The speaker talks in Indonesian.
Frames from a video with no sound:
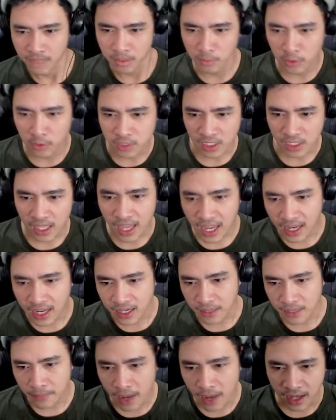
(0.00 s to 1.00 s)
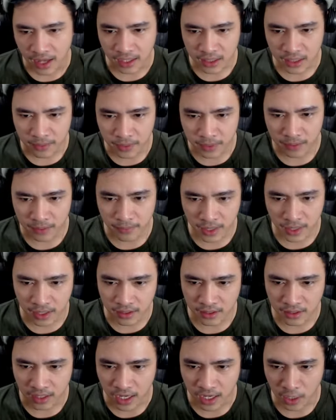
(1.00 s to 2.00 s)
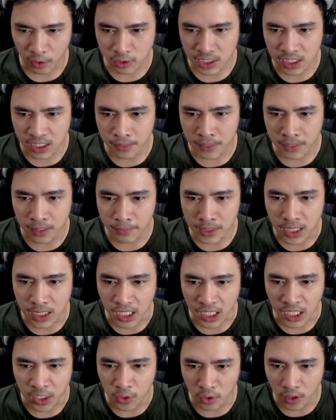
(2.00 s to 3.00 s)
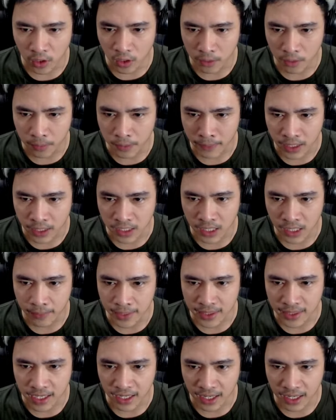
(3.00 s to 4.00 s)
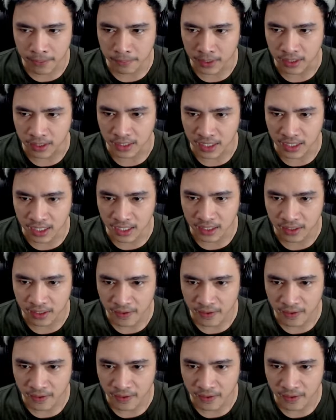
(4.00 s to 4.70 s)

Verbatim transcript: musiknya enak banget teman-teman aku jadi bener-bener rindu loh bermain game Metal Company